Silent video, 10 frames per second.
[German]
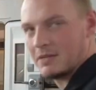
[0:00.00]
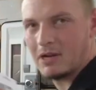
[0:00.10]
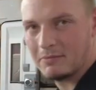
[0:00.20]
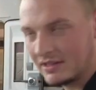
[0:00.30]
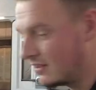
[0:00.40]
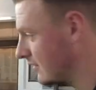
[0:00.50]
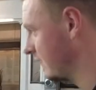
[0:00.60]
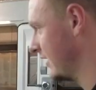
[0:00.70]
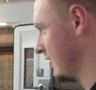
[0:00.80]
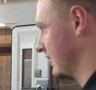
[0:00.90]
aber am Ende des
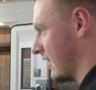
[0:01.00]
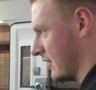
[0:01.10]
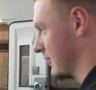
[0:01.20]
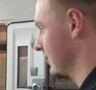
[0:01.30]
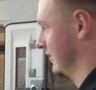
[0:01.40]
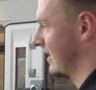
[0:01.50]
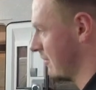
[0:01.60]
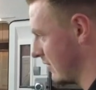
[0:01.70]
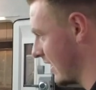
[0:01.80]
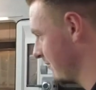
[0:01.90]
Videos, also
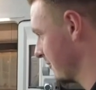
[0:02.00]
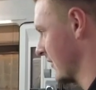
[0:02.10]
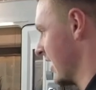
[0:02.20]
dranbleiben.